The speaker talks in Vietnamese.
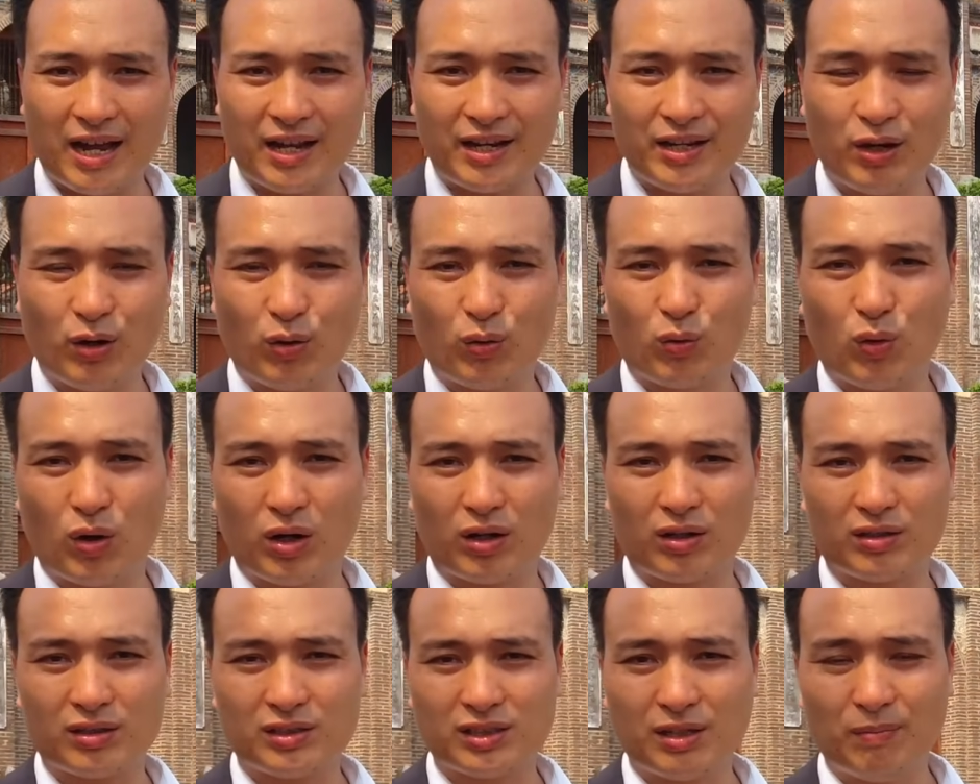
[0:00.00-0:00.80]
lại nhiều
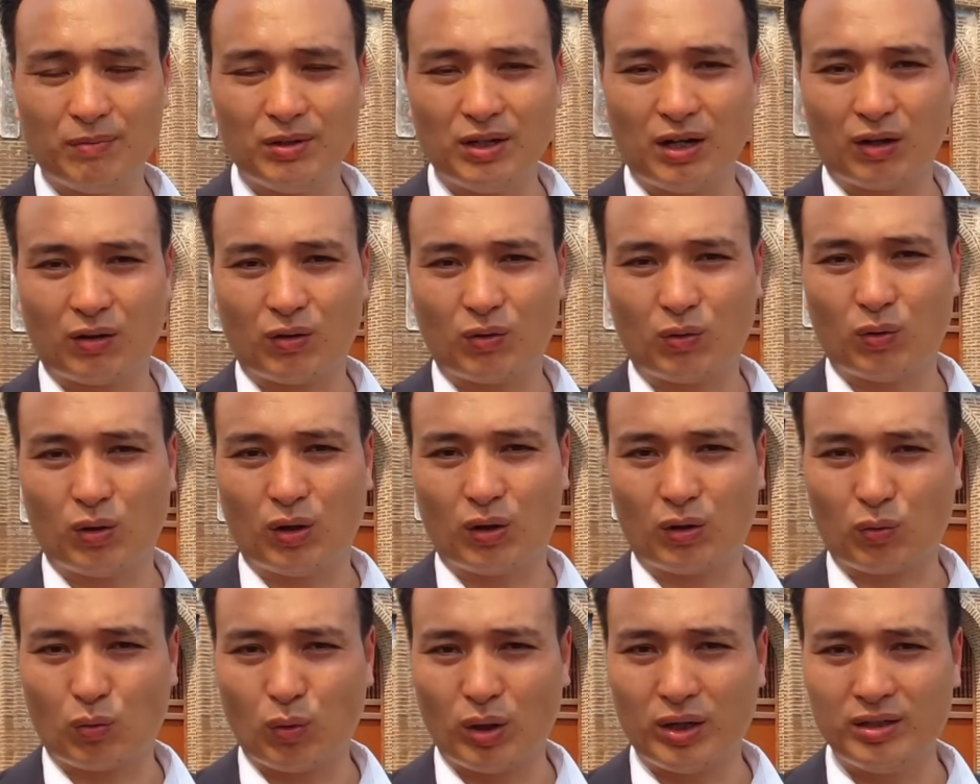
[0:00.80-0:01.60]
cuộc xâm lược
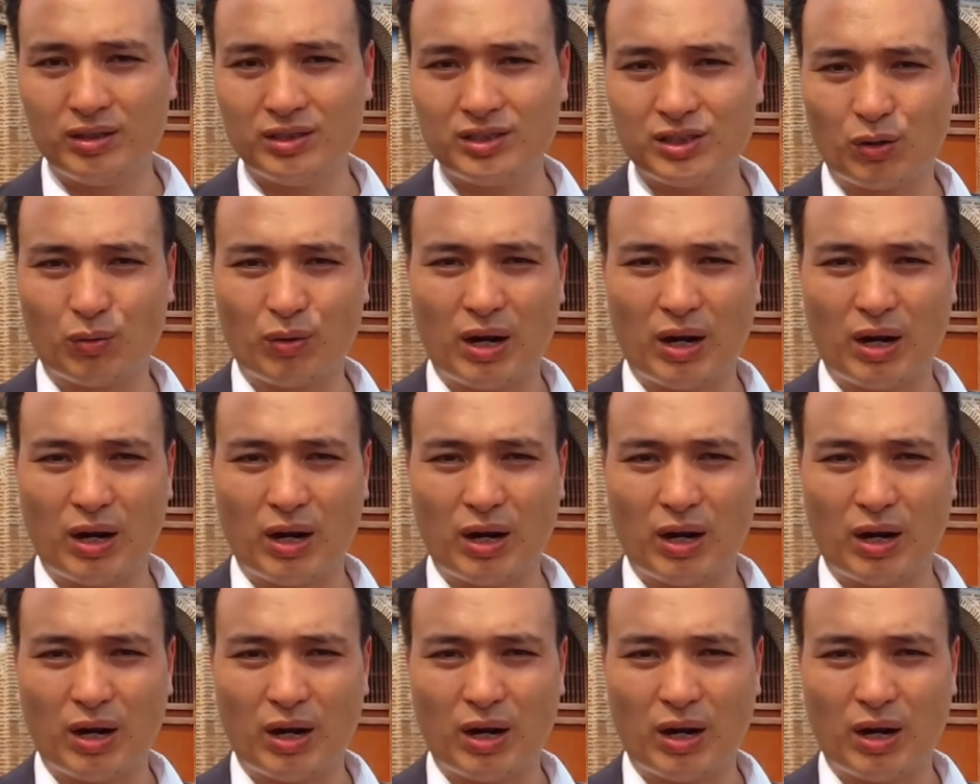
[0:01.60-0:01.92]
của quân